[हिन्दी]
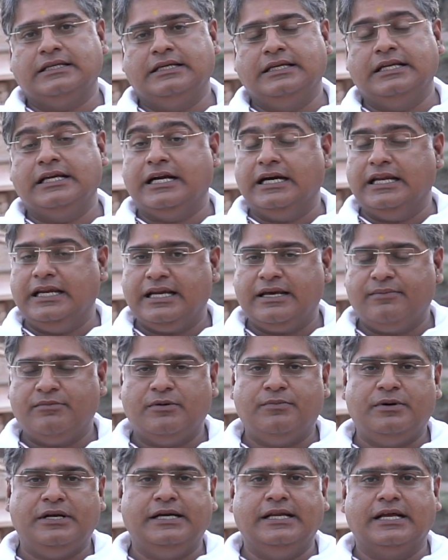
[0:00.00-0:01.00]
निकलने
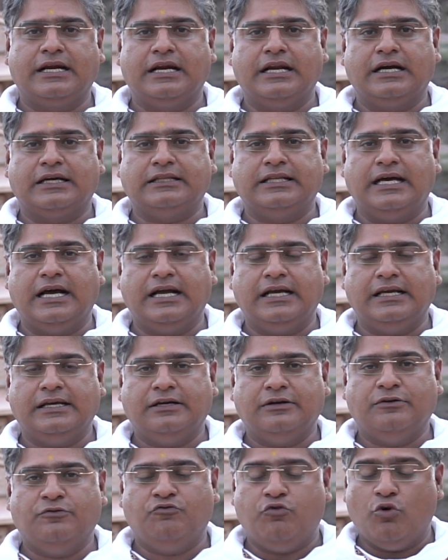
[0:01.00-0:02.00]
में भी डर लगता है
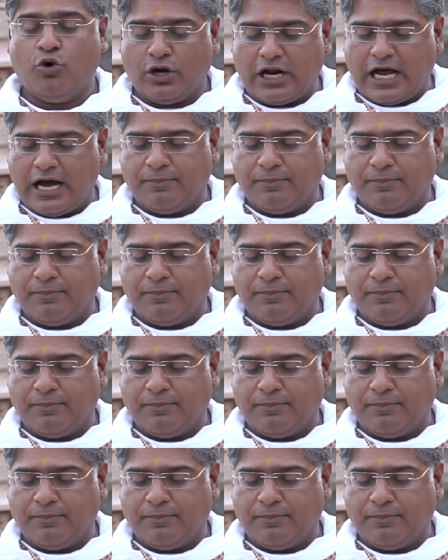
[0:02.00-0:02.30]
फ़ोन